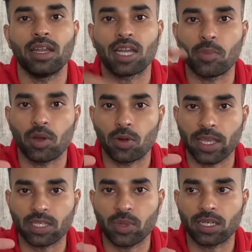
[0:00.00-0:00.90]
நம்மளோட
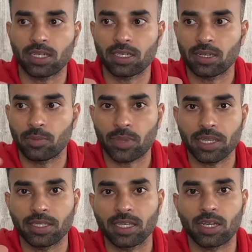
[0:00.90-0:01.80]
எக்ஸ்பெக்டேஷன்
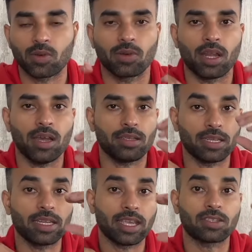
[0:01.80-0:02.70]
ப்ரைஸ் எங்கே இருக்கணும்னா
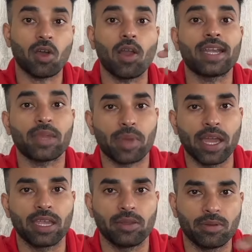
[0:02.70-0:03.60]
இன்கேஸ் ஆல் டைம்
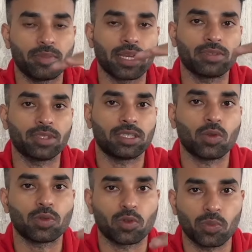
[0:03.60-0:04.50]
ஹை ப்ரைஸ் வந்து
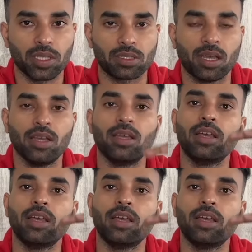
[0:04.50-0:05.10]
தௌசண்ட் ருபீஸ்னா